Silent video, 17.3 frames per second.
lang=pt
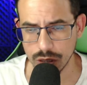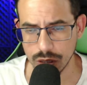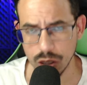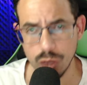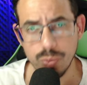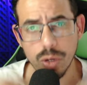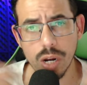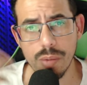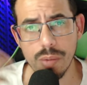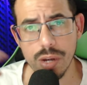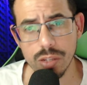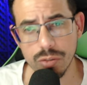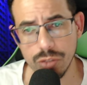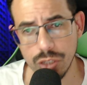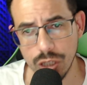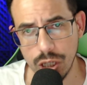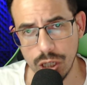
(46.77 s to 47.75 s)
de
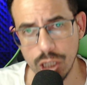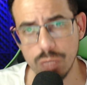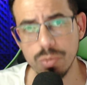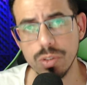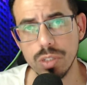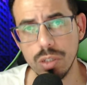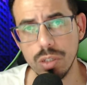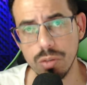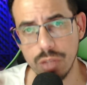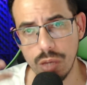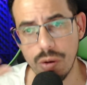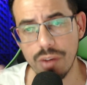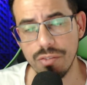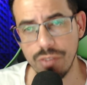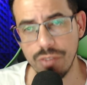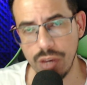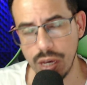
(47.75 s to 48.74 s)
programações de ritmos que eu tenho
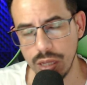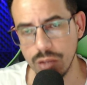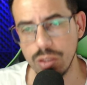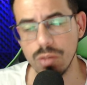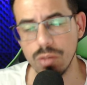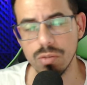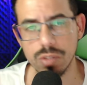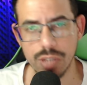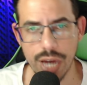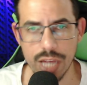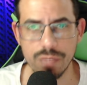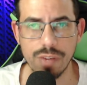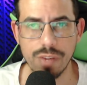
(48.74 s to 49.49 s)
à venda, eu tenho um site,